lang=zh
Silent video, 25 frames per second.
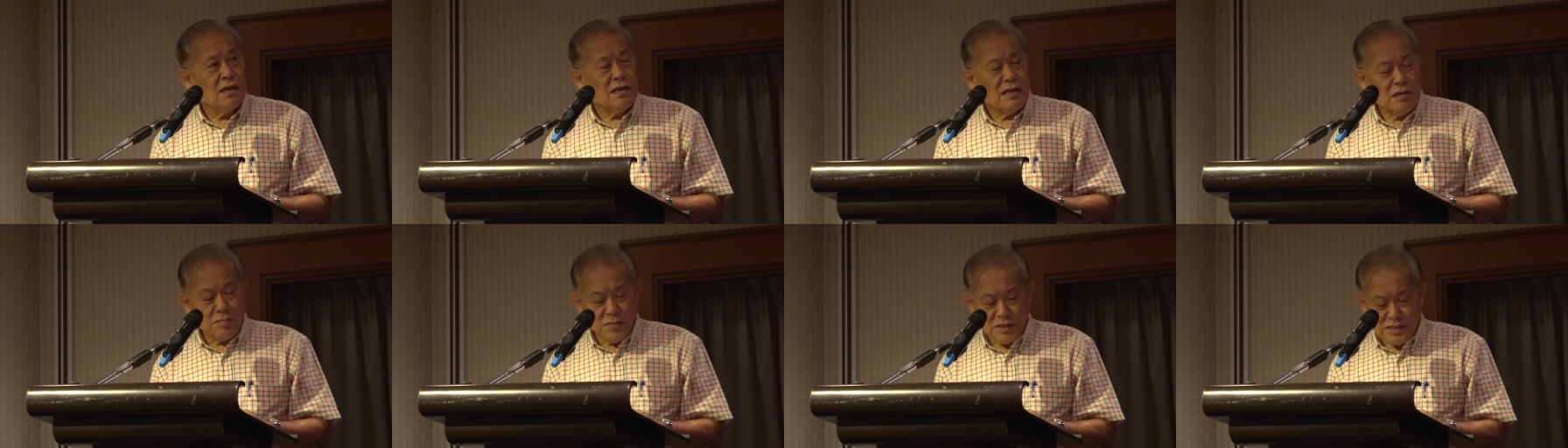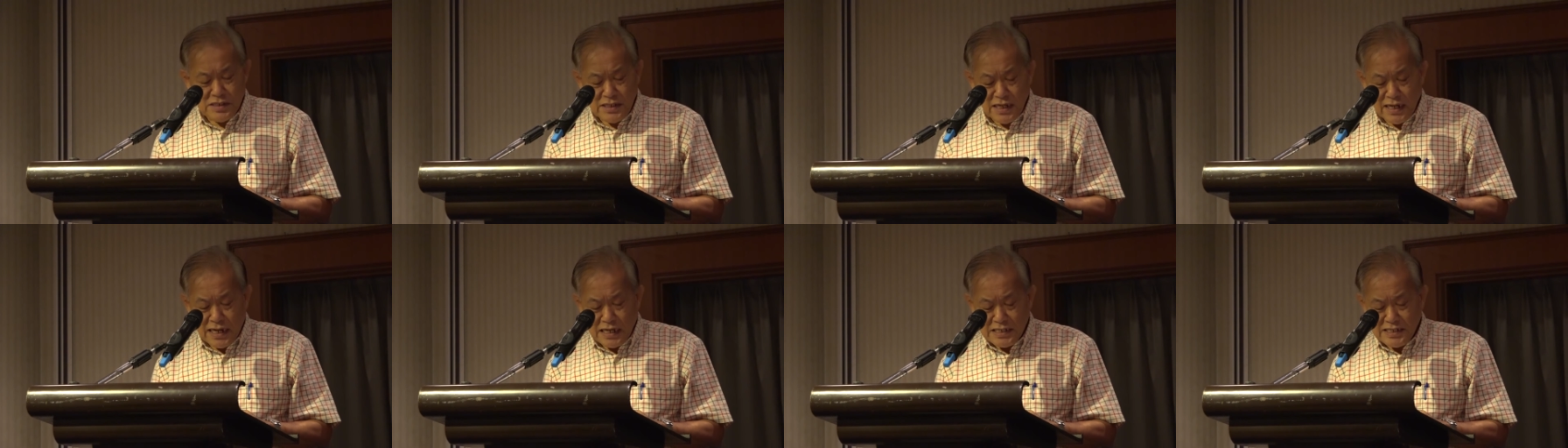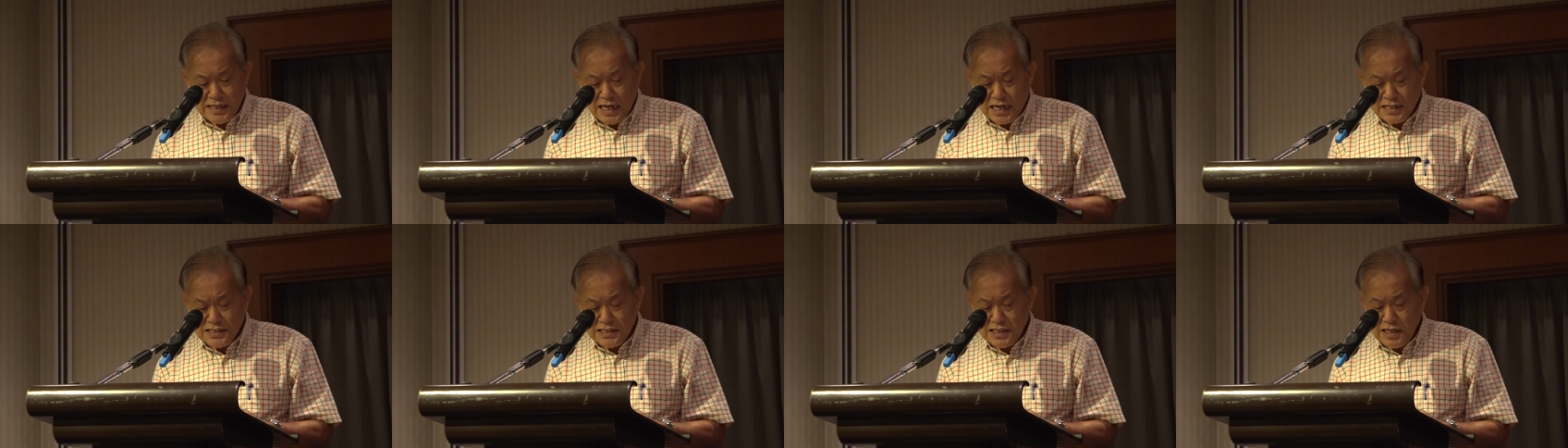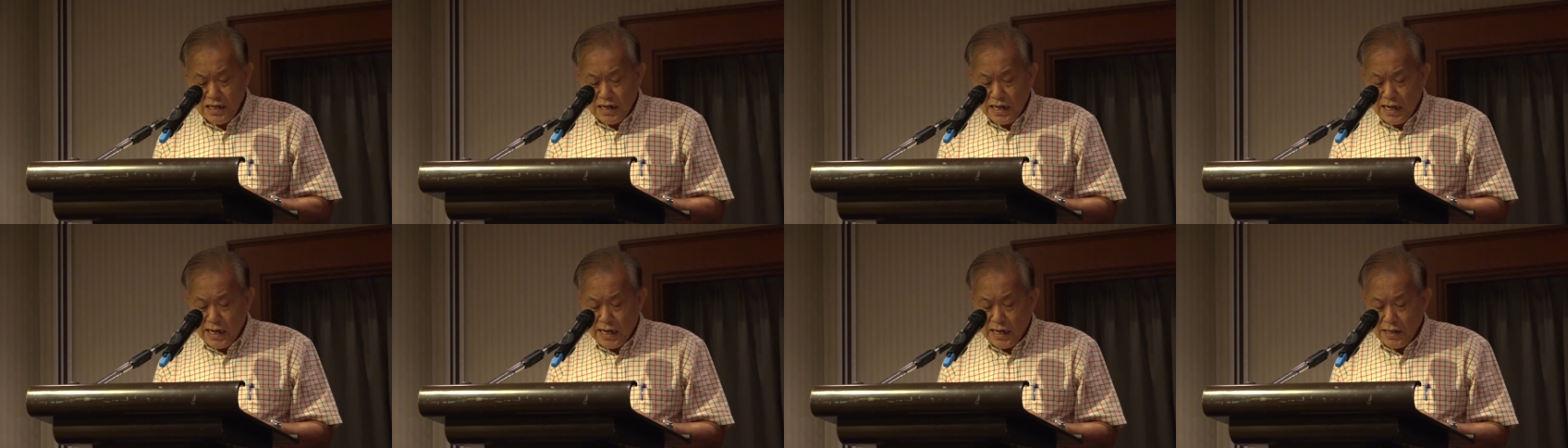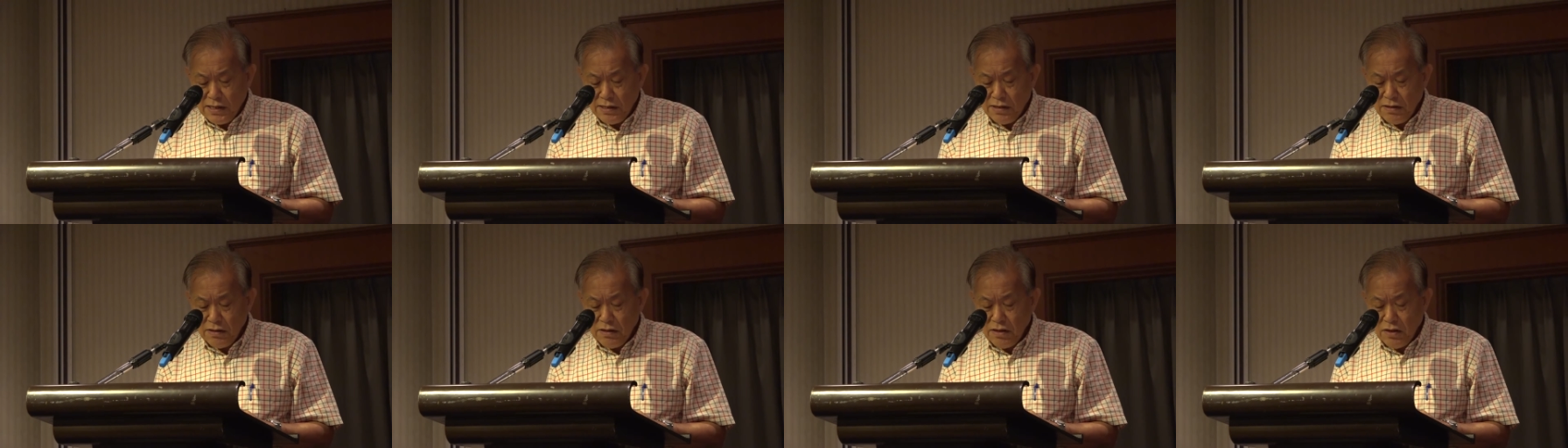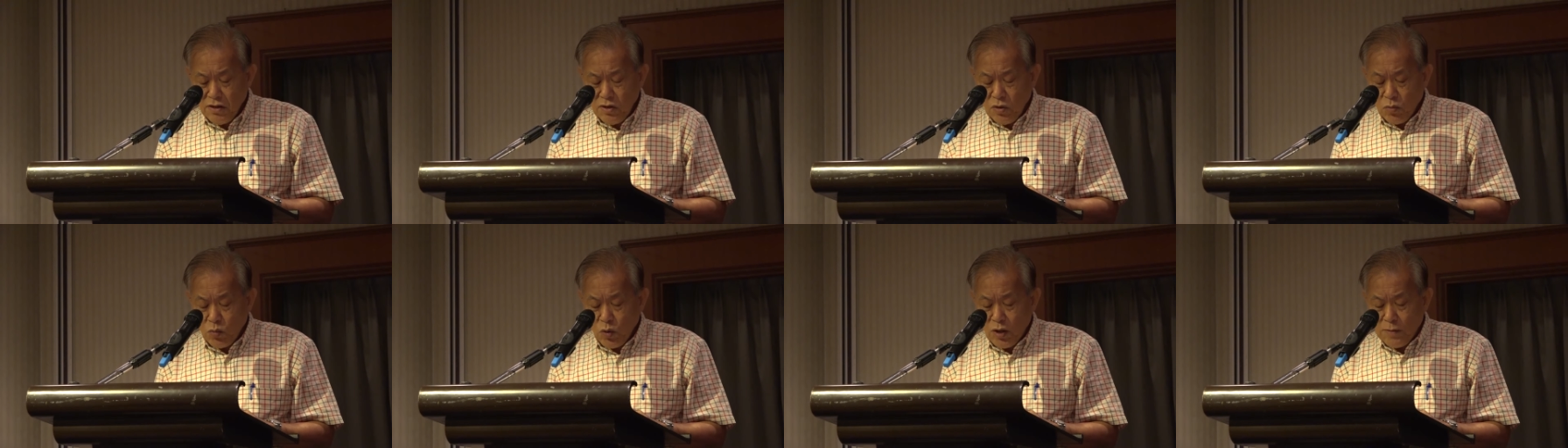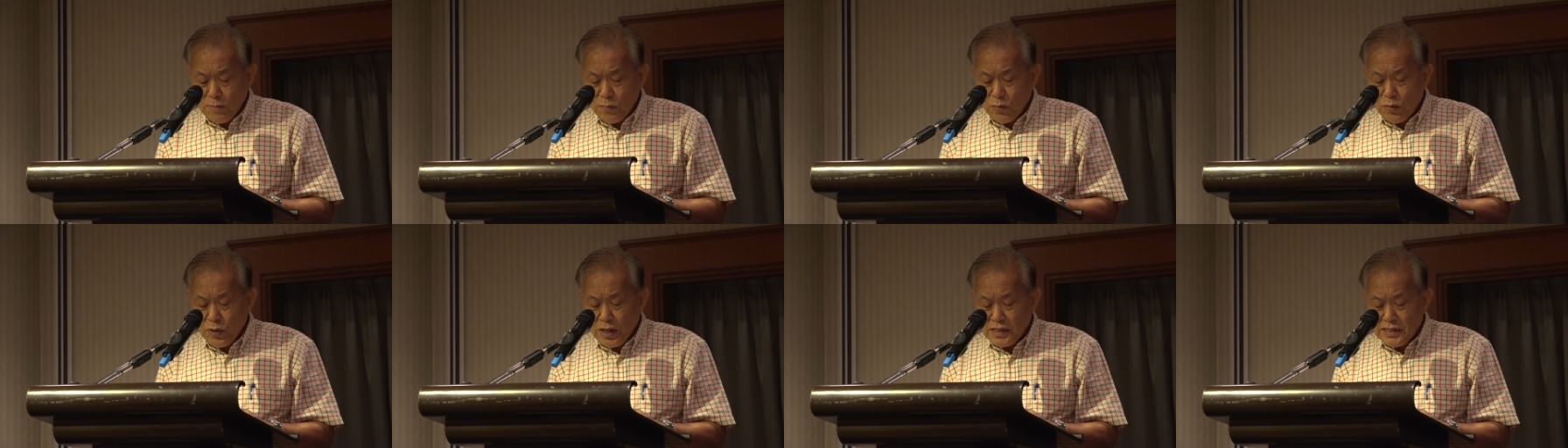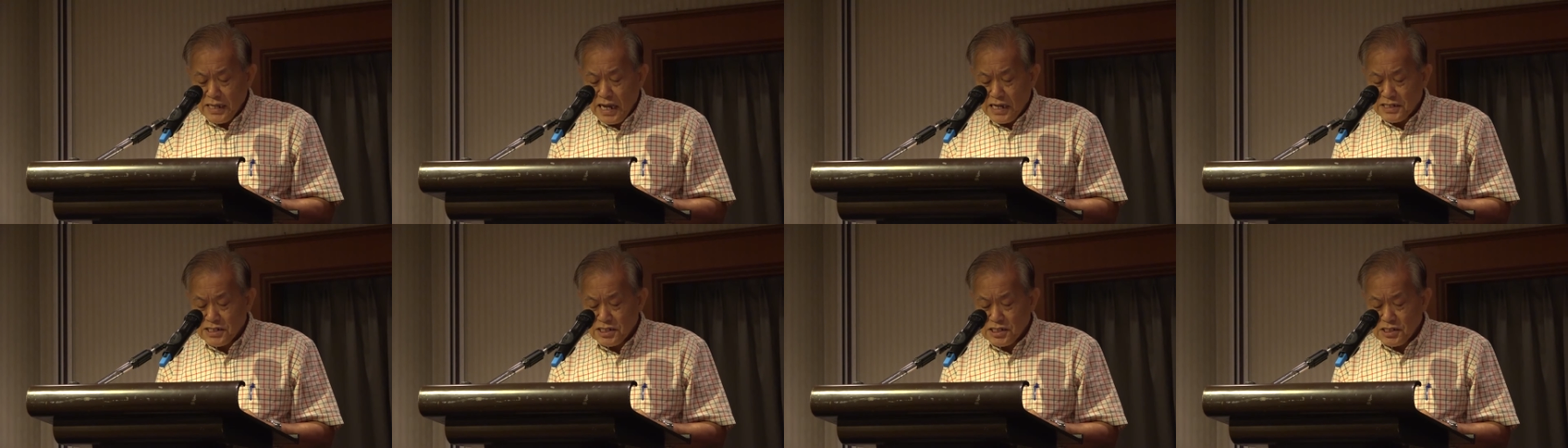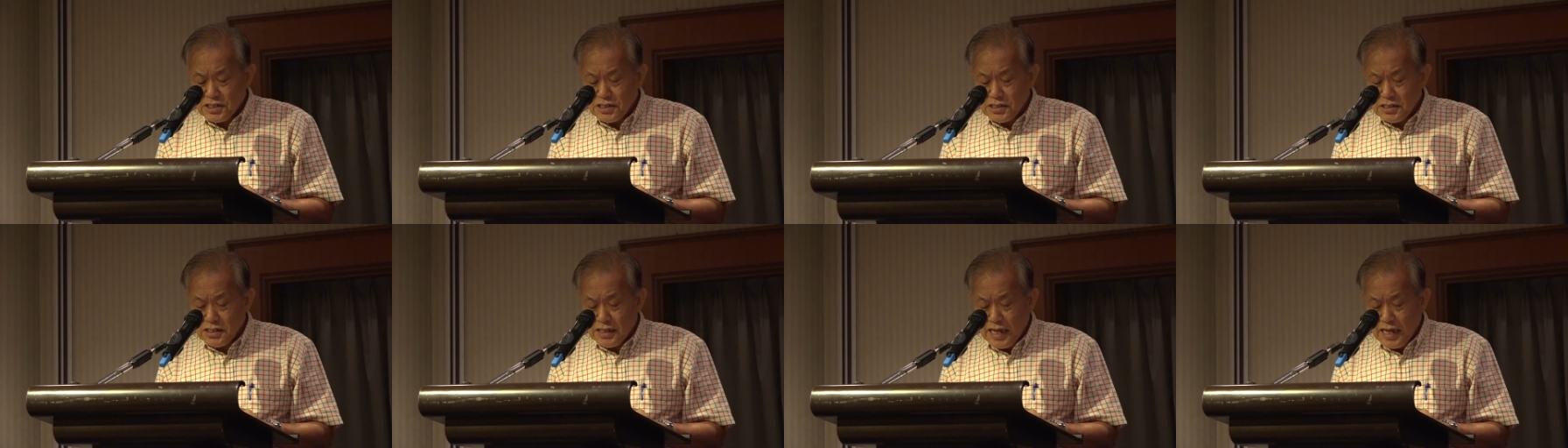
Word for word: 那么现在想起来，会不会当时